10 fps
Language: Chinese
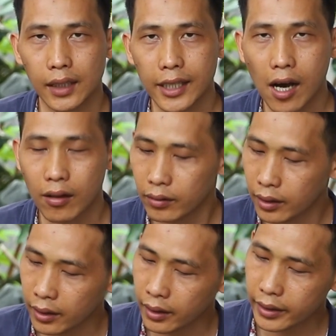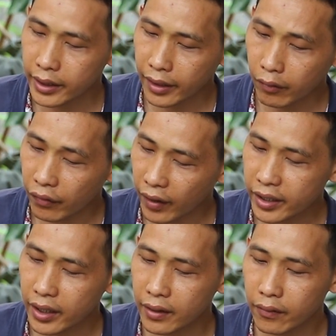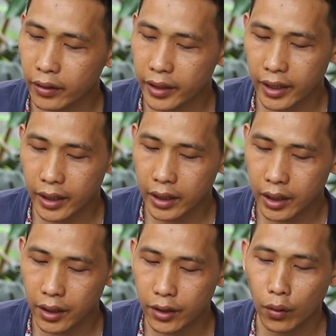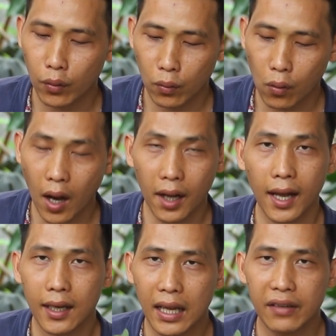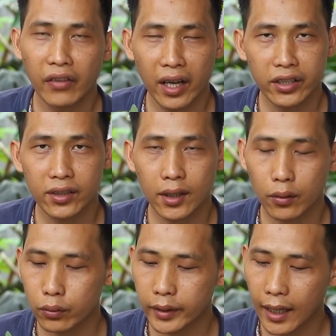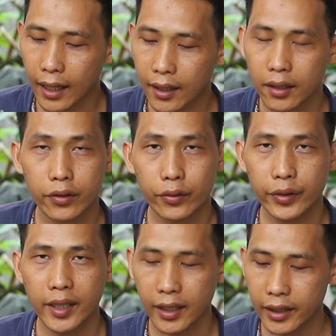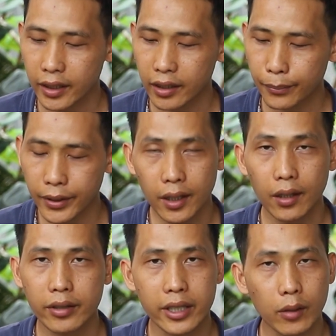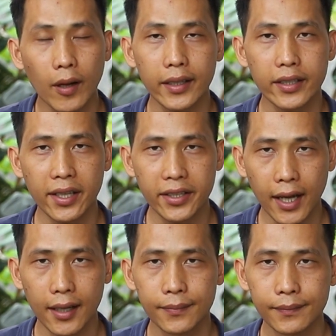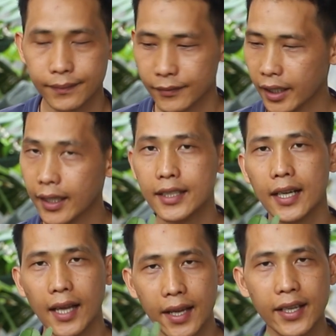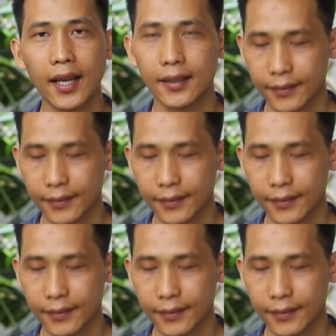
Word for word: 大家好，今天我发现我这一颗用花杆来繁殖的蝴蝶兰呢，出现了一个比较奇怪的现象，给大家看一下。